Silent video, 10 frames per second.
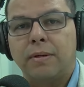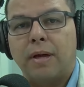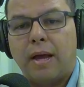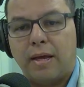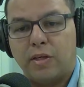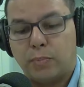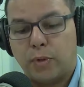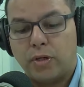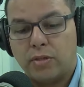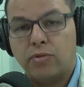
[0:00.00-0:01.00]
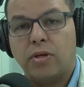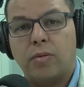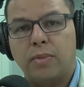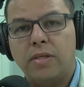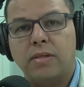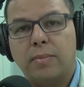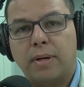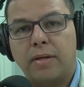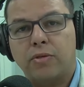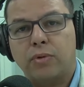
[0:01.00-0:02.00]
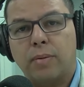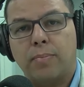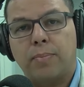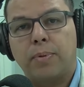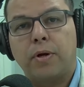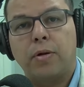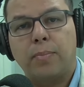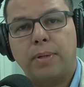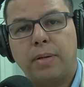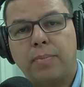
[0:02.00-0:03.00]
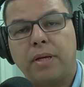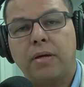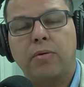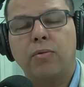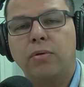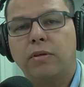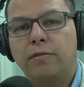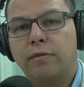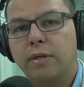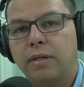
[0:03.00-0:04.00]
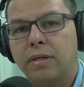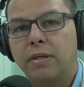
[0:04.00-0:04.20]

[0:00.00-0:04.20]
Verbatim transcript: A resposta do salmista para a sua própria pergunta foi: